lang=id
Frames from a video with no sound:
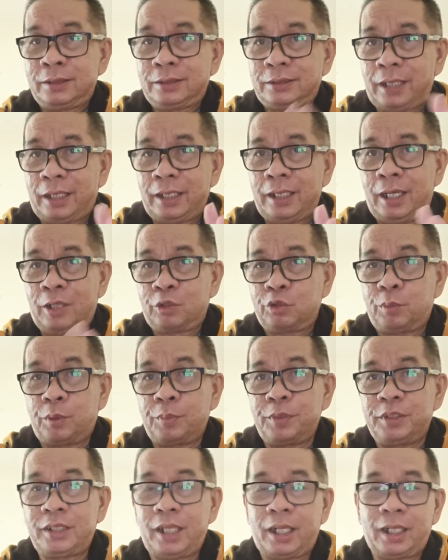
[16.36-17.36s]
saya harus
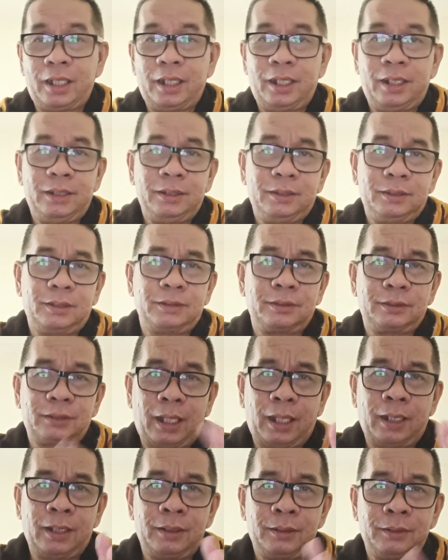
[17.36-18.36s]
berbicara
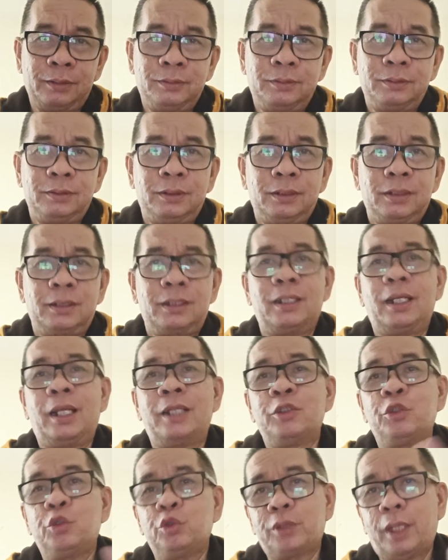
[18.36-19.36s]
tentang
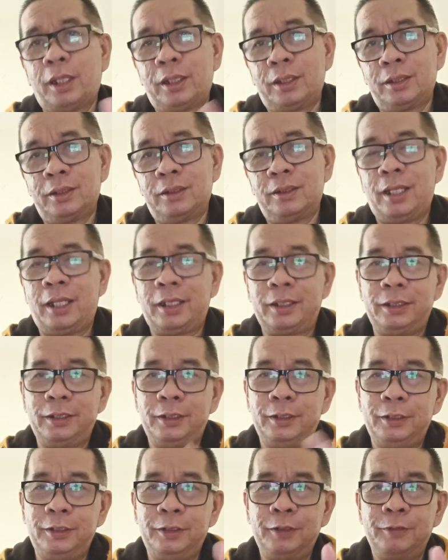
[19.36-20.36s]
kelanjutan
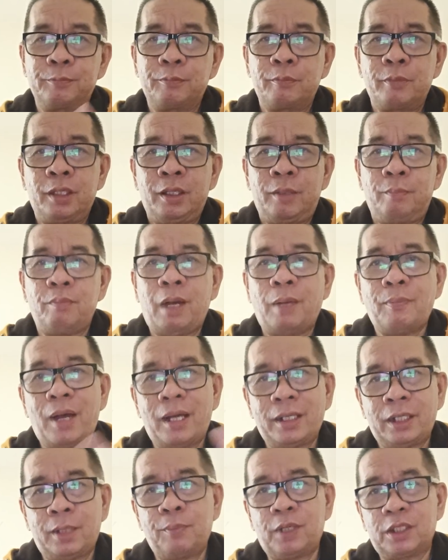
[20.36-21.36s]
dari
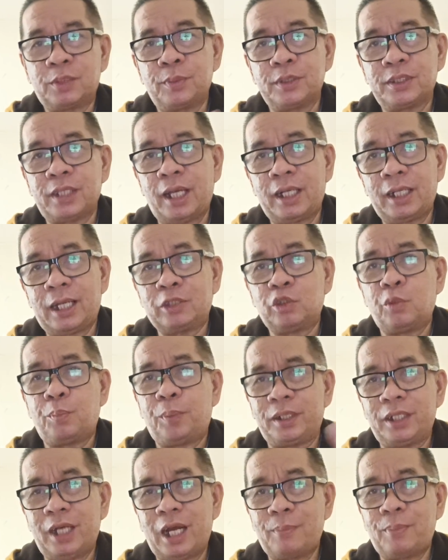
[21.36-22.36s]
babak 16 besar atau
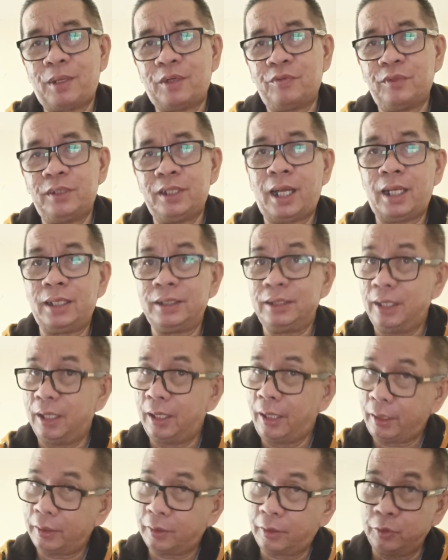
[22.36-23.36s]
perdelapan final di
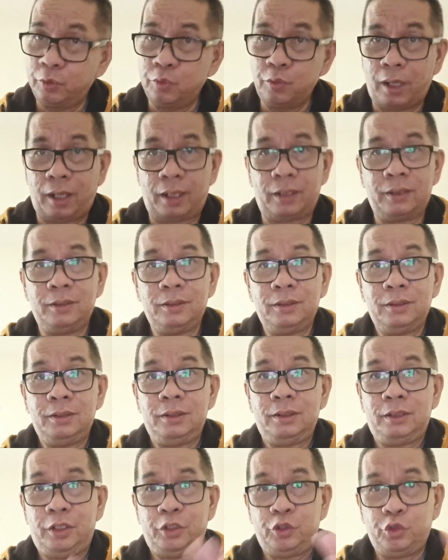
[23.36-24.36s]
leg kedua
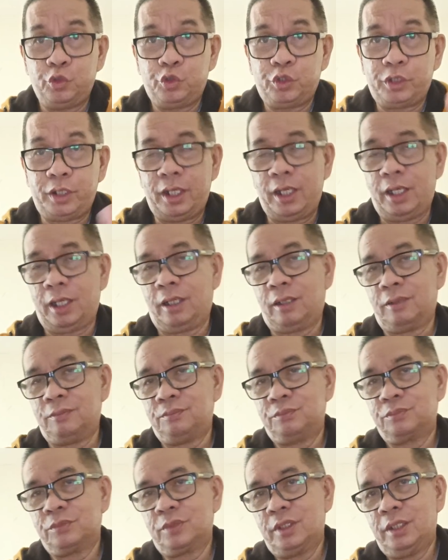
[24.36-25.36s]
UCL
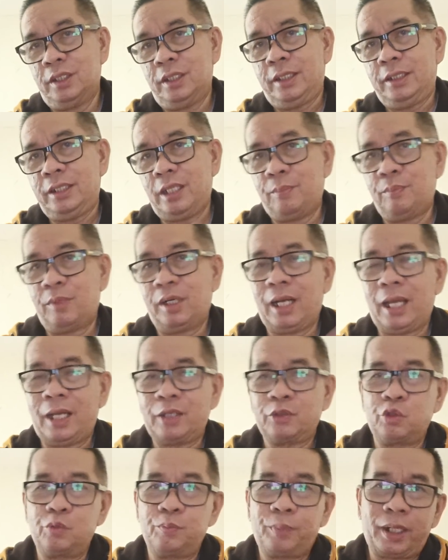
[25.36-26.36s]
yang
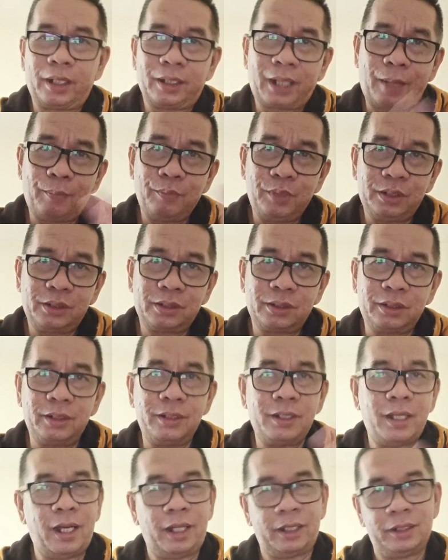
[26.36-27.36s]
berlangsung pada Kamis
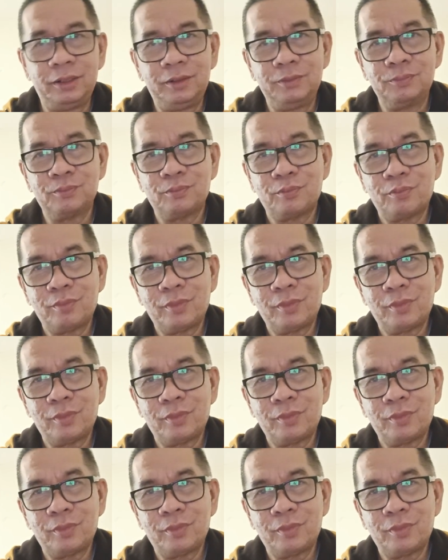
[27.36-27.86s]
dini hari